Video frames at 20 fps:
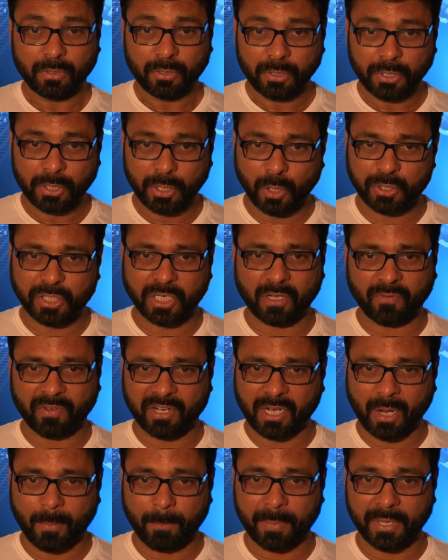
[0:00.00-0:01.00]

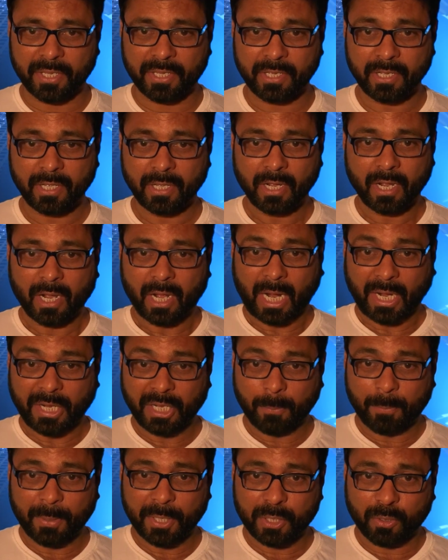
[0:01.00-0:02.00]
నియోజకవర్గంపై
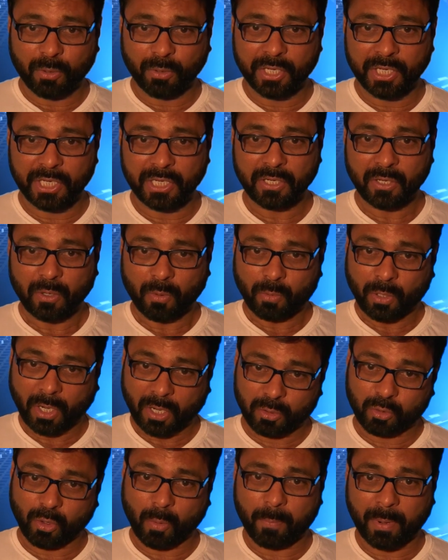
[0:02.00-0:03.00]
అంటిపెట్టుకొని
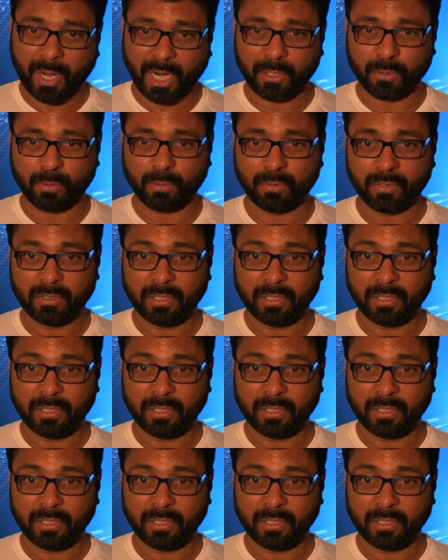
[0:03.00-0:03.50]
ఉండడంతో పాటు